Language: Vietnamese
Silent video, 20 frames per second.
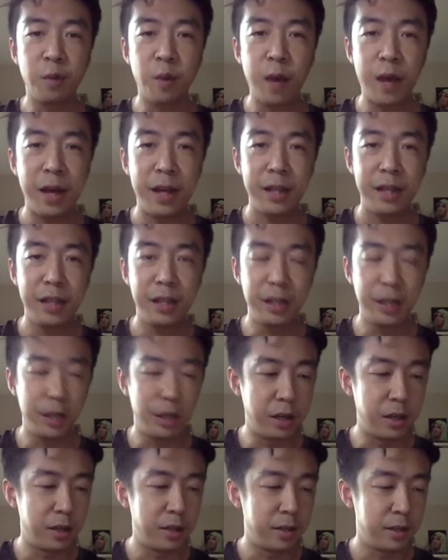qua thì
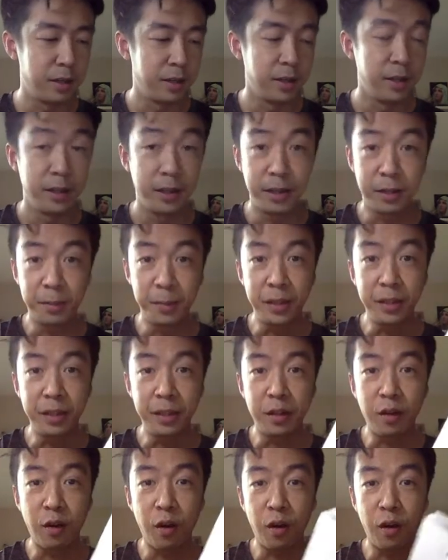uh, mình
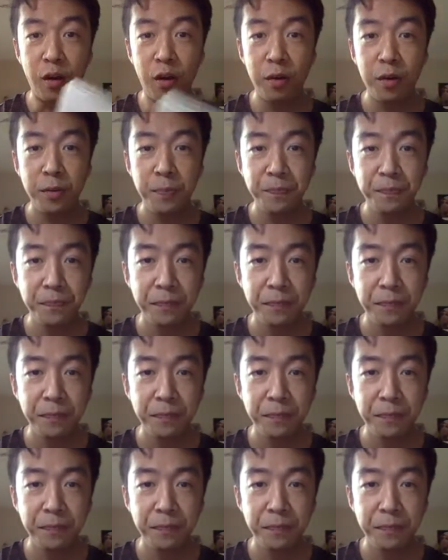có